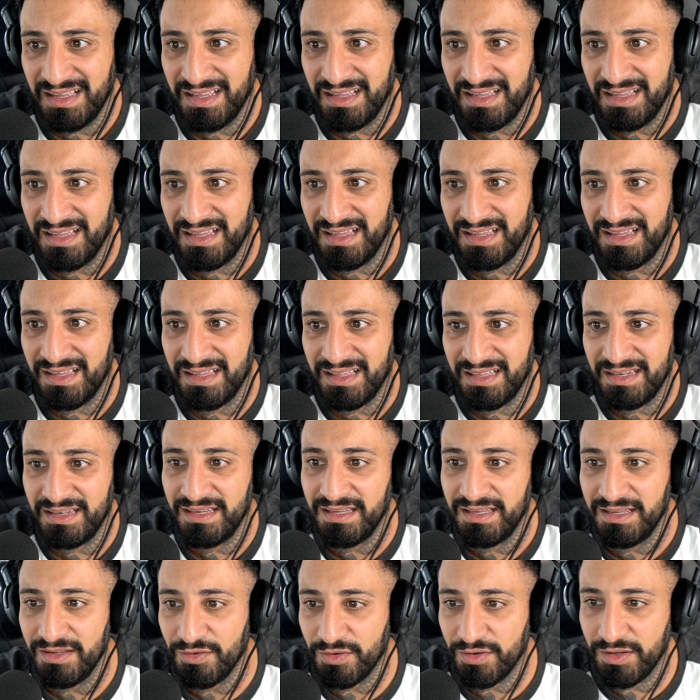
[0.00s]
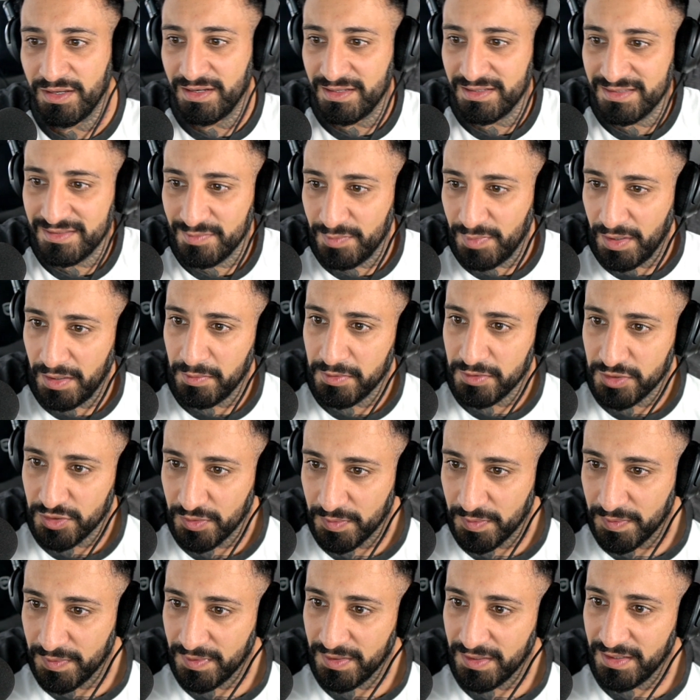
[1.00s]
Äh, nee, okay, das ist ein
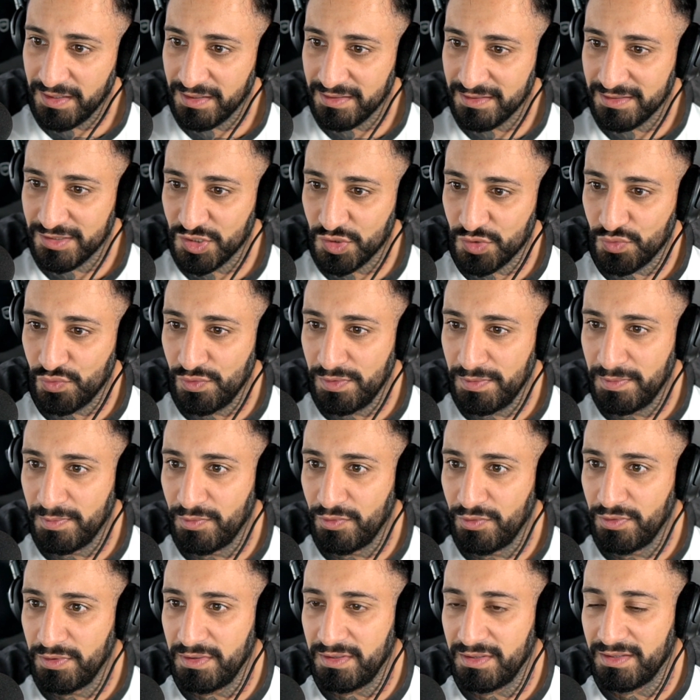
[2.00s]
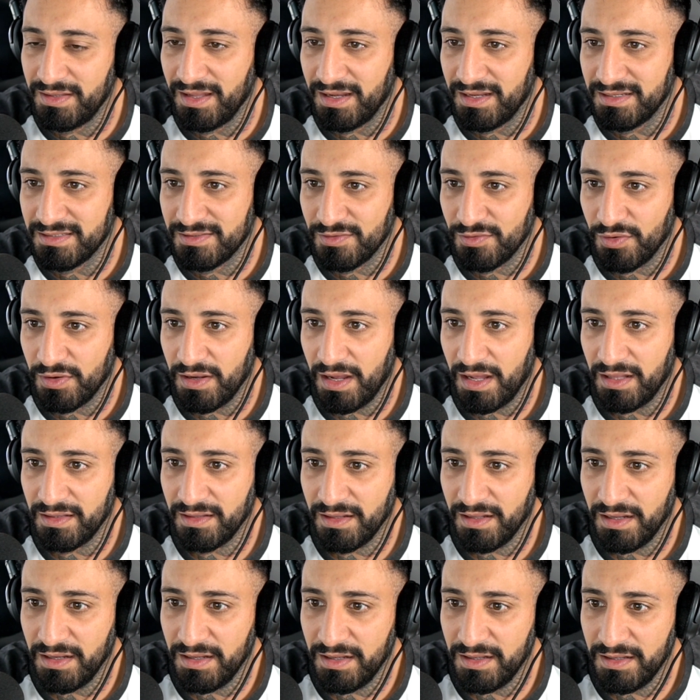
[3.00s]
Barbershop. Hier ist Stuhlmul, da ist noch ein
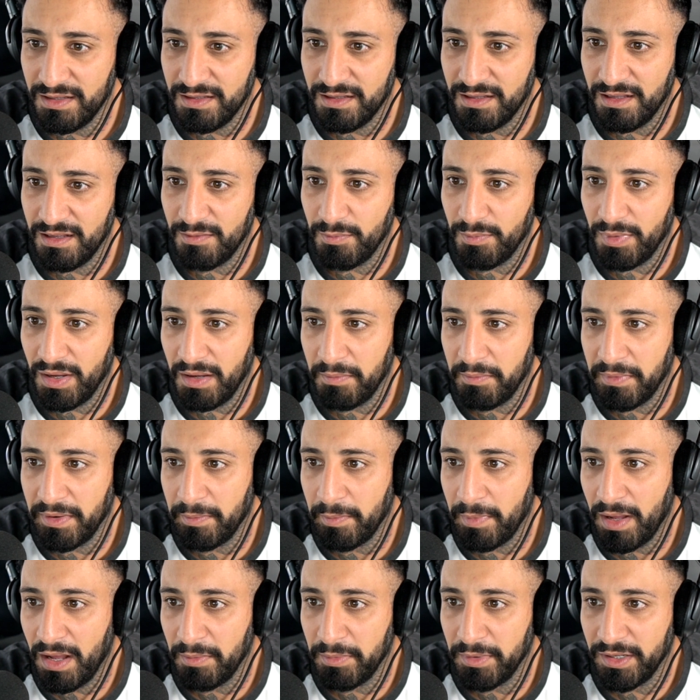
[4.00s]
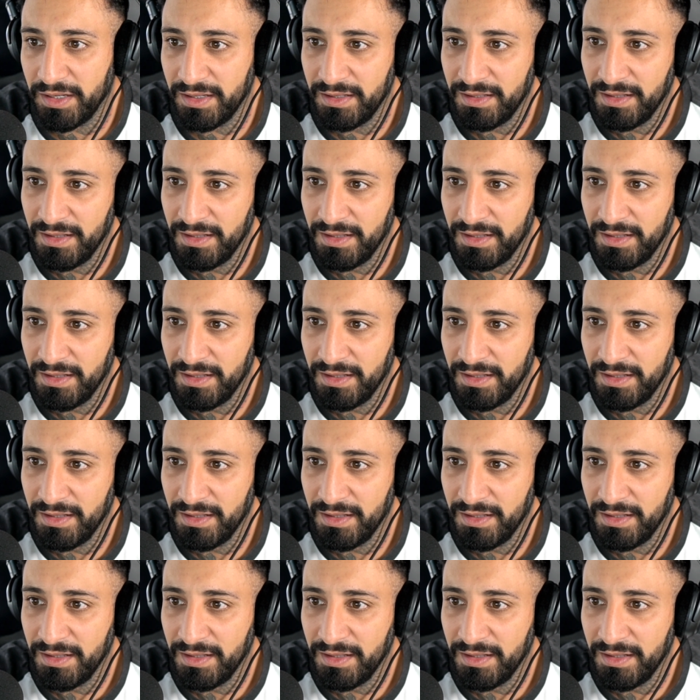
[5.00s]
anderer äh, Barber, Marber.